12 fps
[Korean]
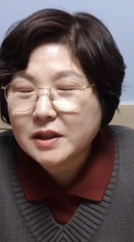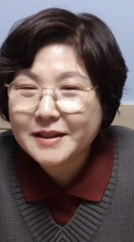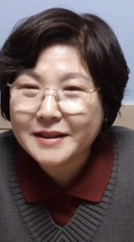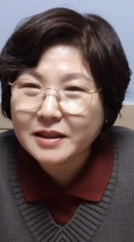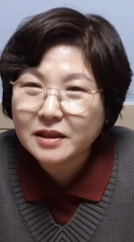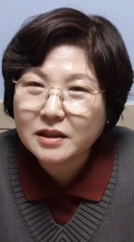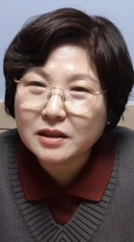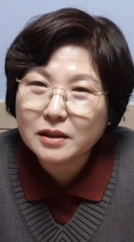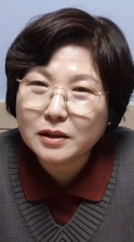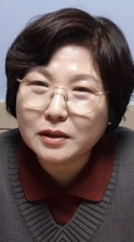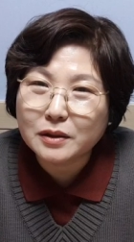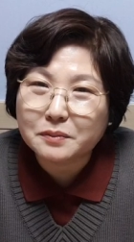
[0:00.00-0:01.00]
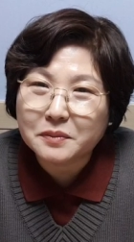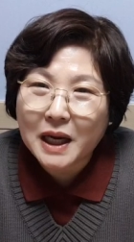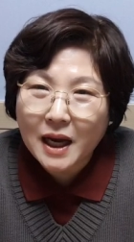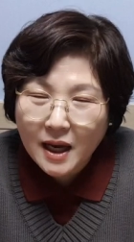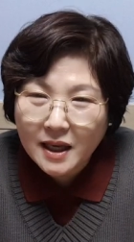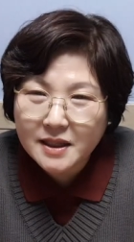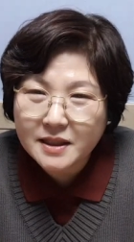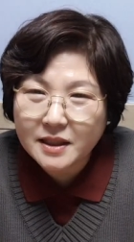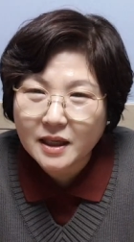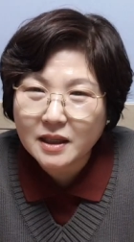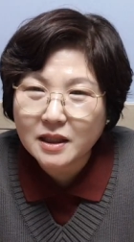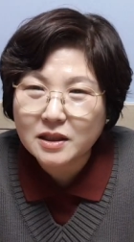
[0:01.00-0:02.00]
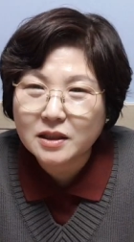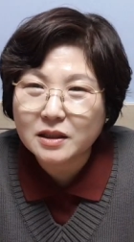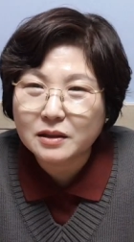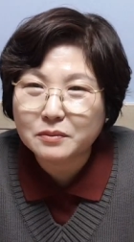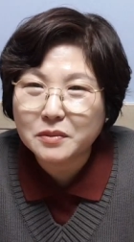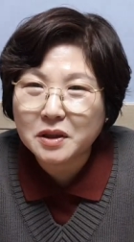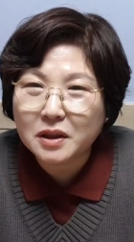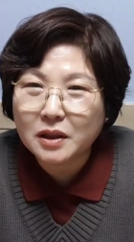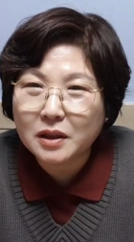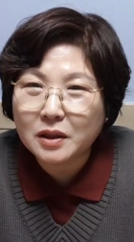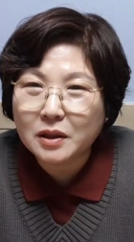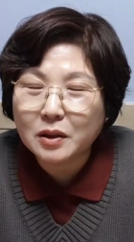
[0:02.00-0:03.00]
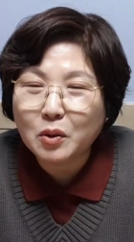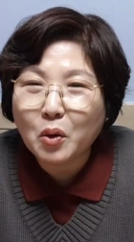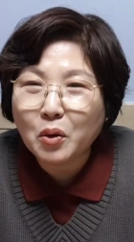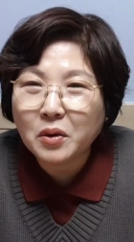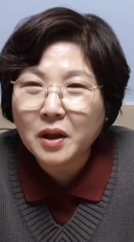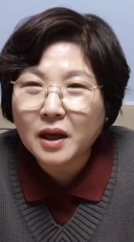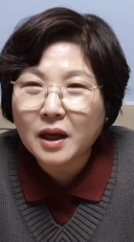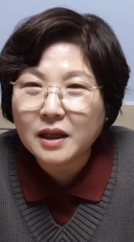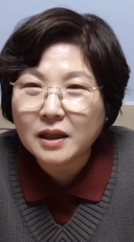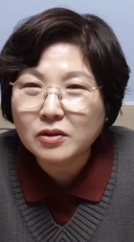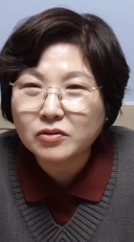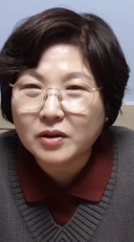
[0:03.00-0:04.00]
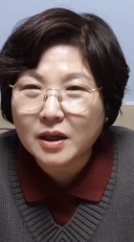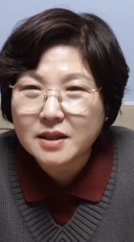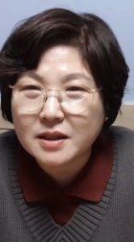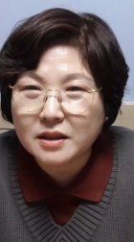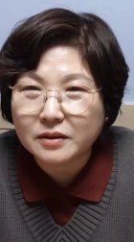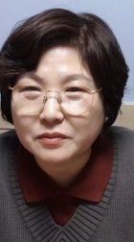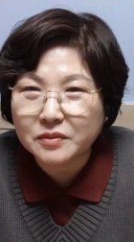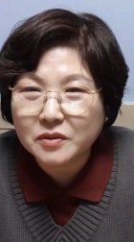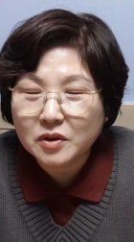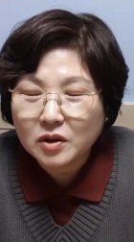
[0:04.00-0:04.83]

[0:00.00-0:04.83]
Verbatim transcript: 지금 한창 이 지금 이 코로나 19가 지금